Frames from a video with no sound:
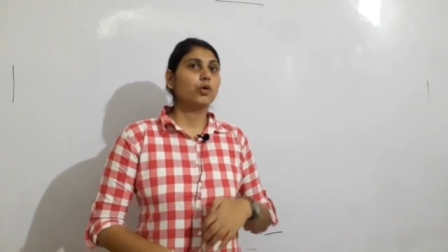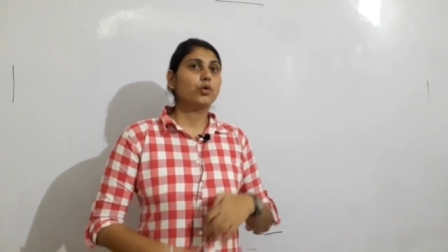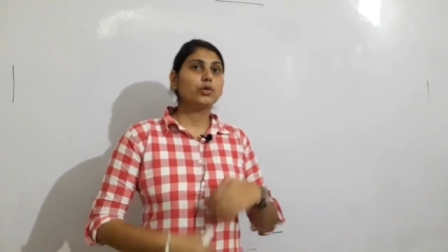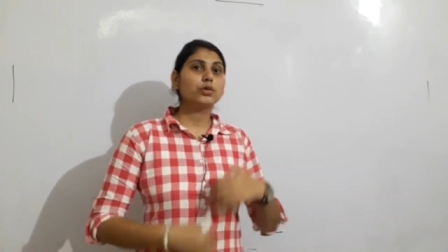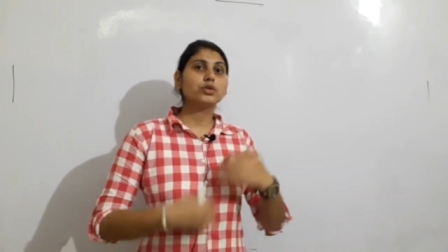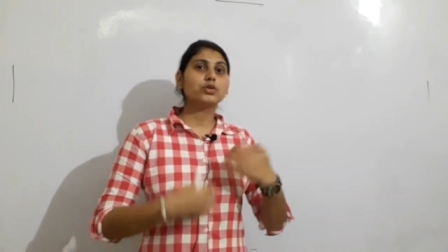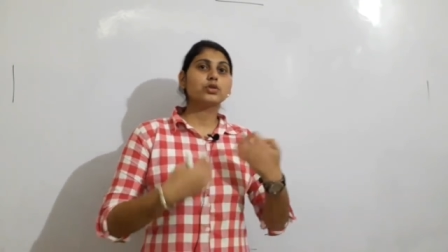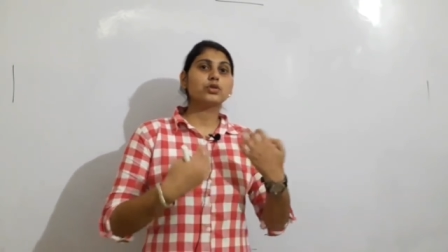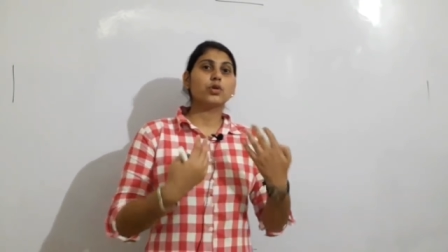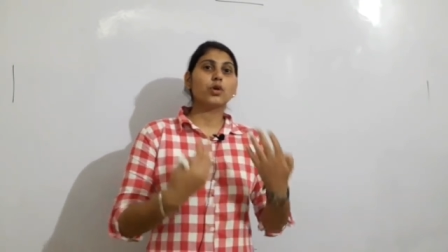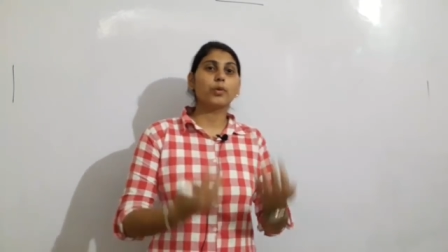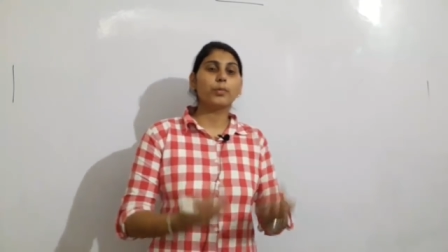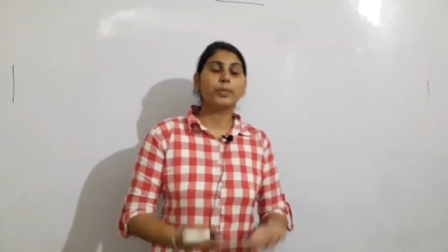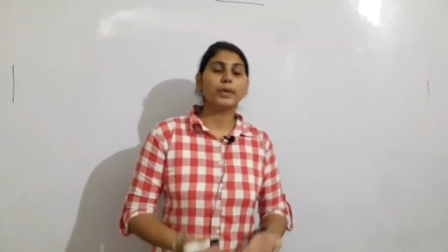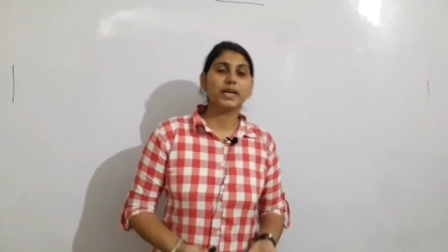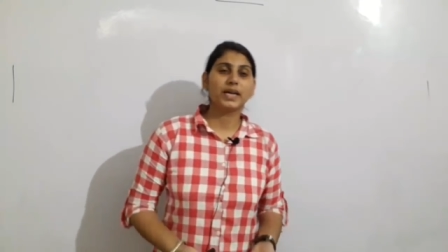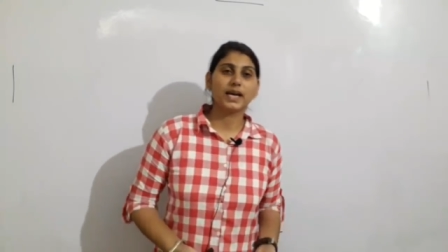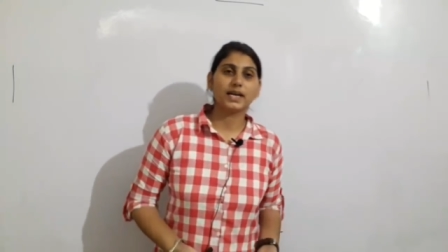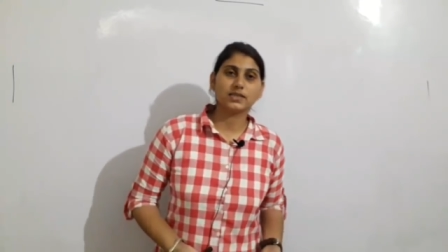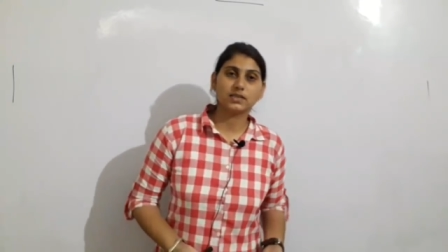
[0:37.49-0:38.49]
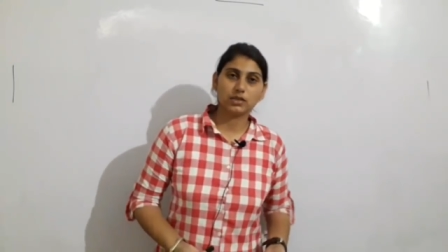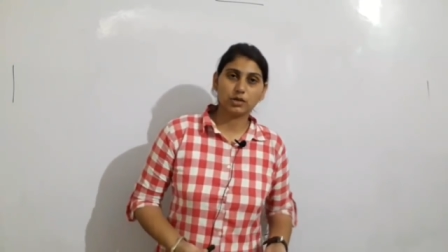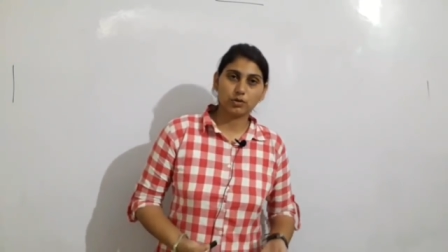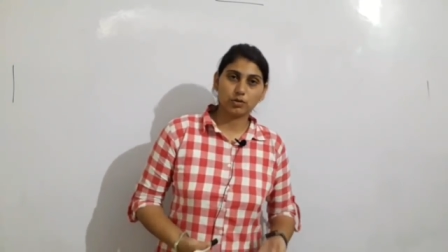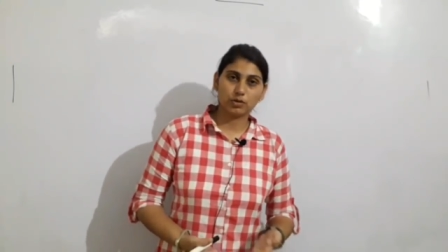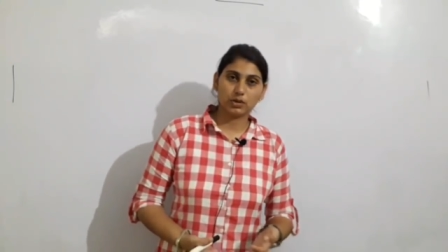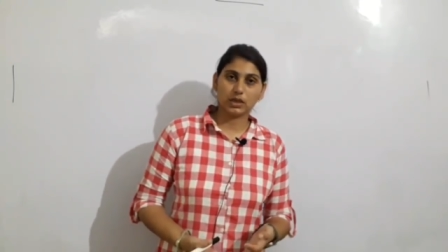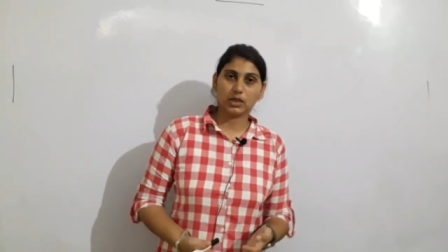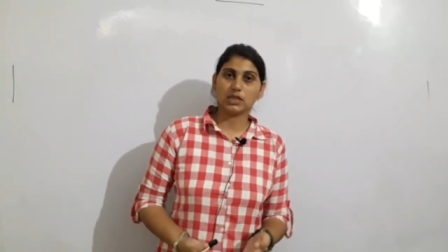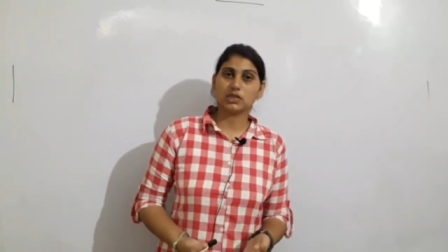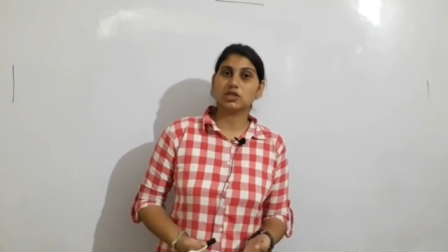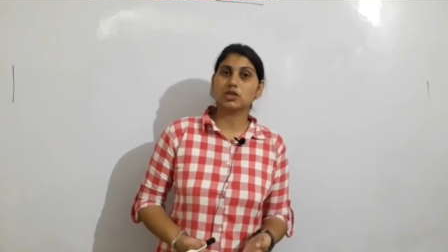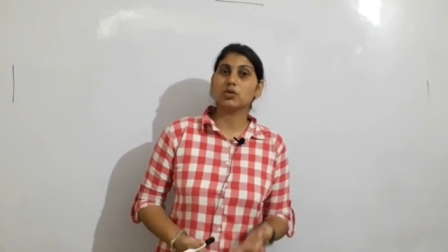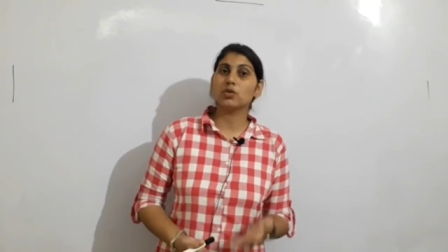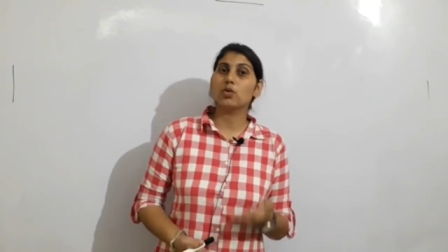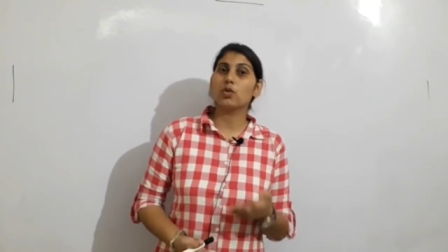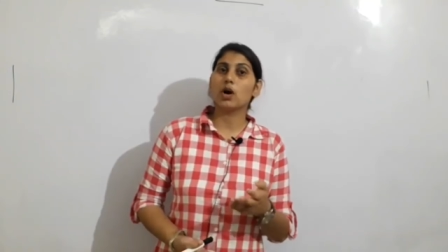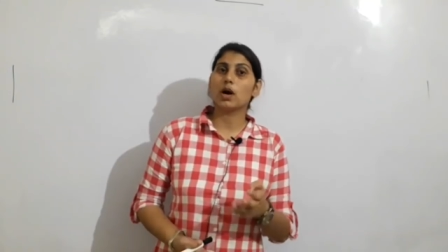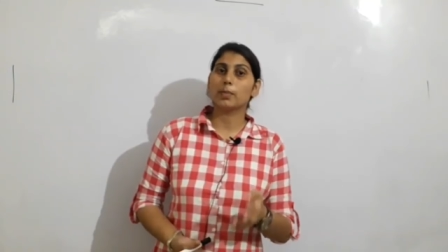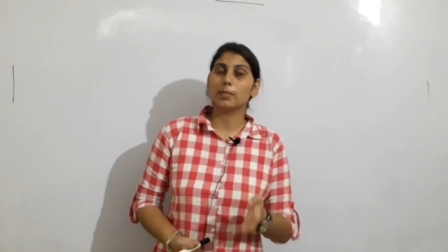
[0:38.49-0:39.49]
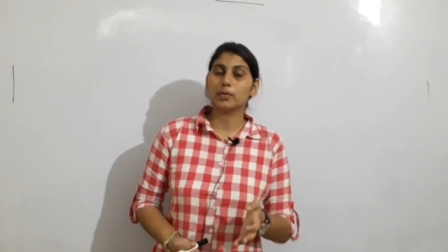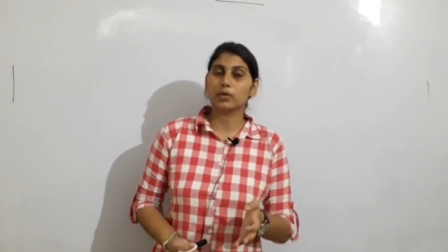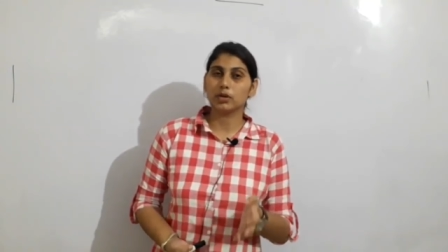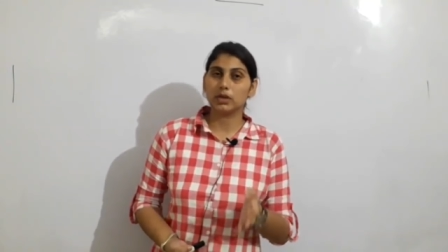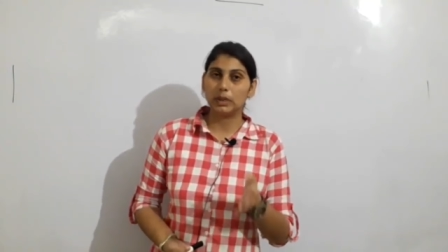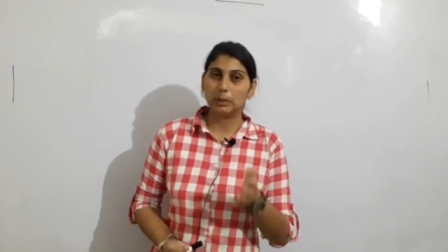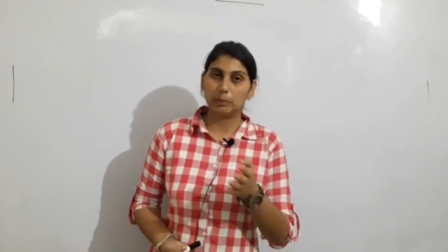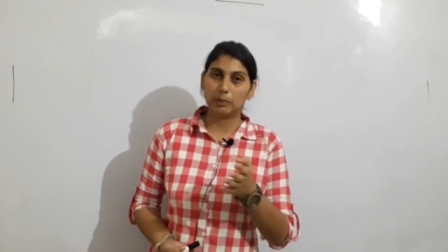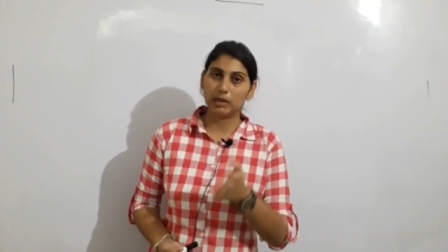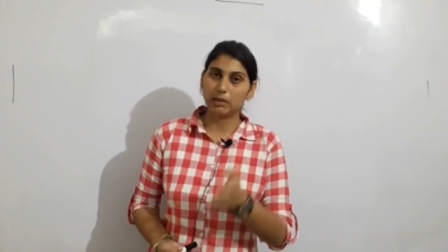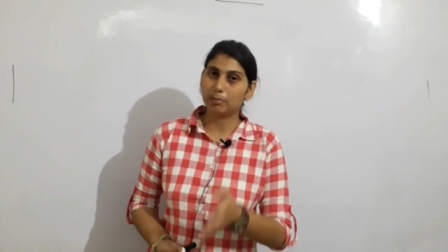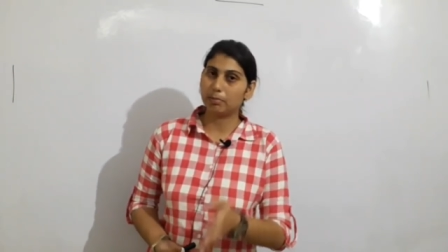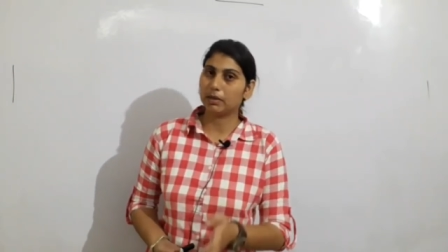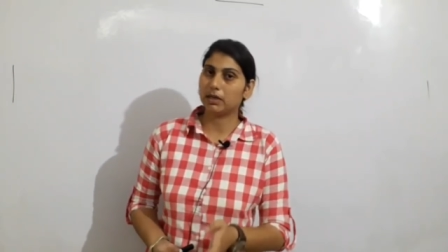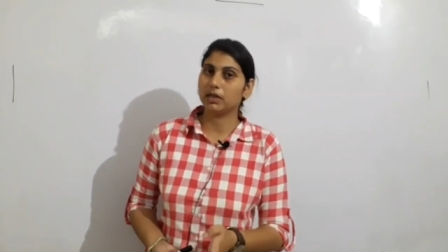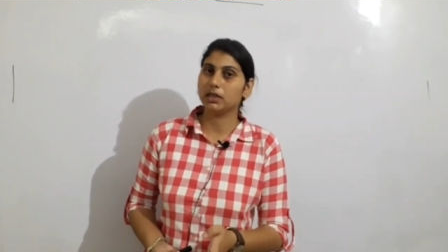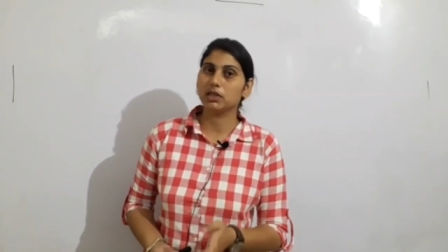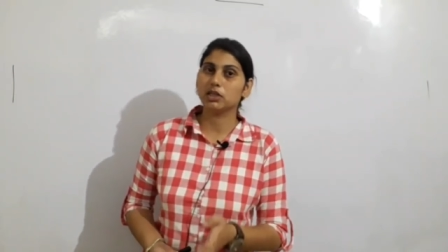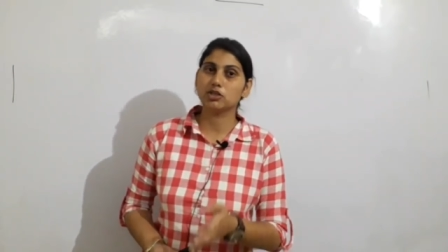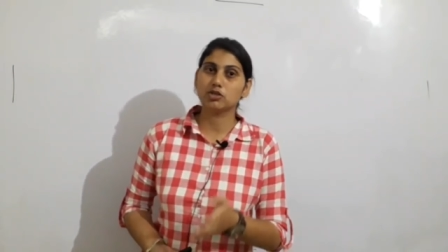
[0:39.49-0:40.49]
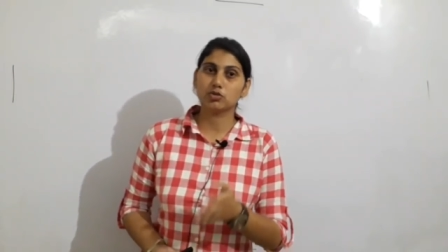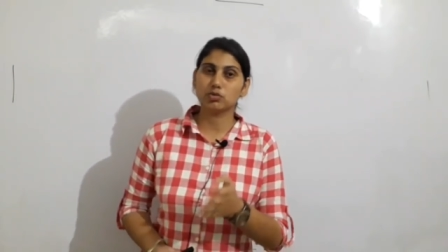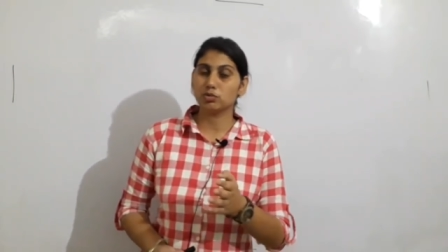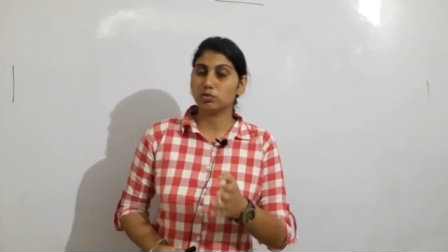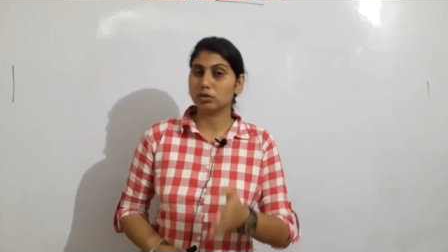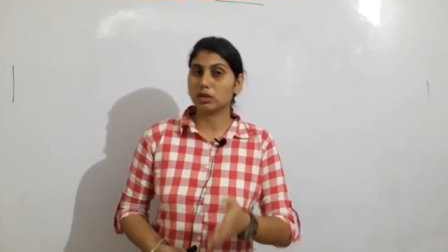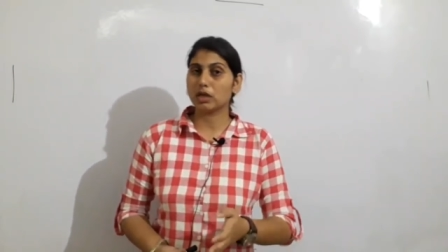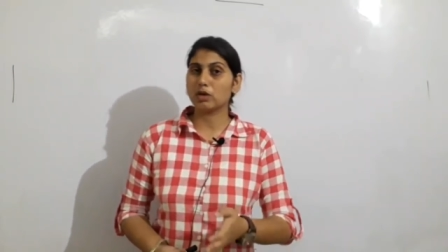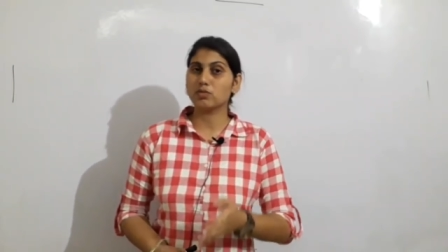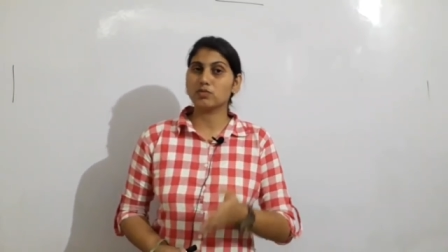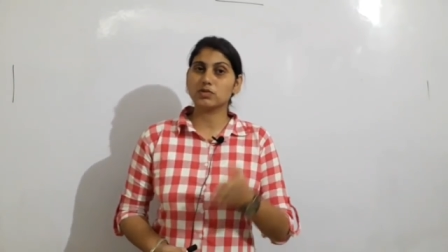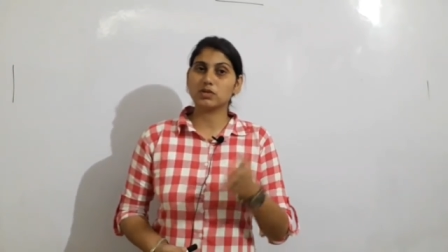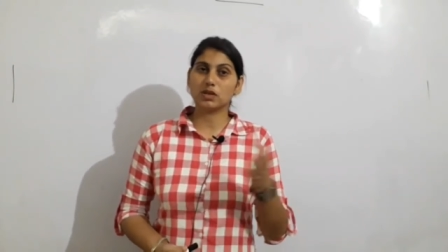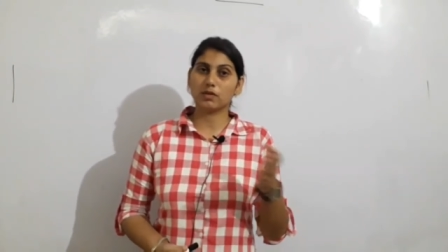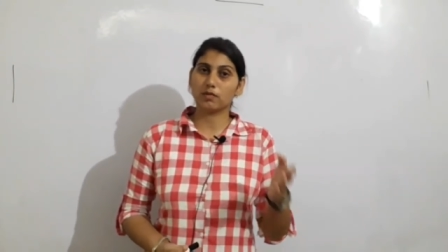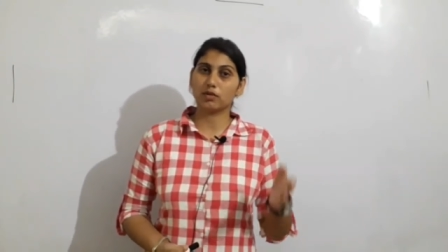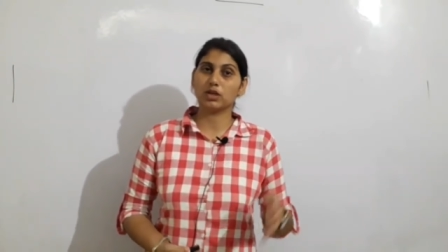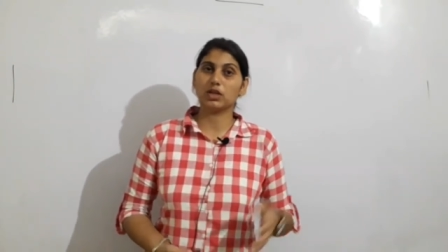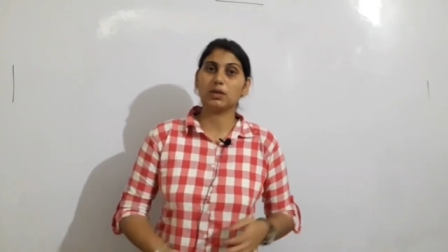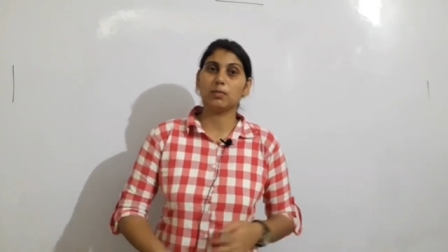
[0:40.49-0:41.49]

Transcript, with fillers: कुछ टॉपिक ऐसे होते हैं जिनको आपको डीपली पढ़ने की ज़रूरत है उनसे वो